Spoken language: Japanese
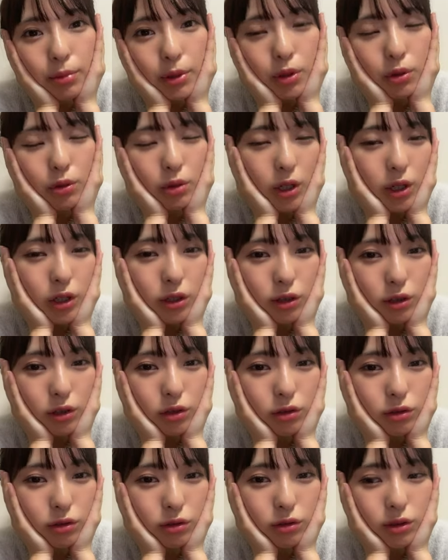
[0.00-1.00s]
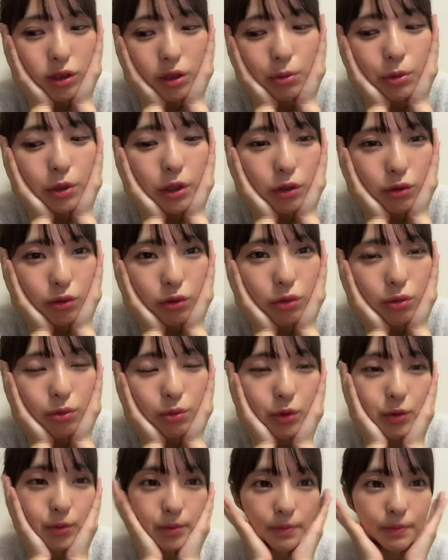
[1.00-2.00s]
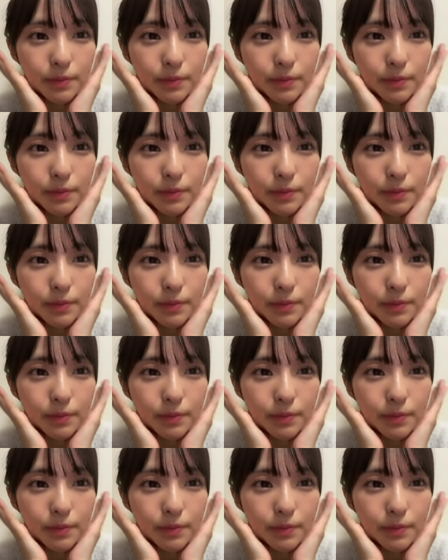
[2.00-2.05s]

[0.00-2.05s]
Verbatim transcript: ベッド入ったらすぐ眠れると思う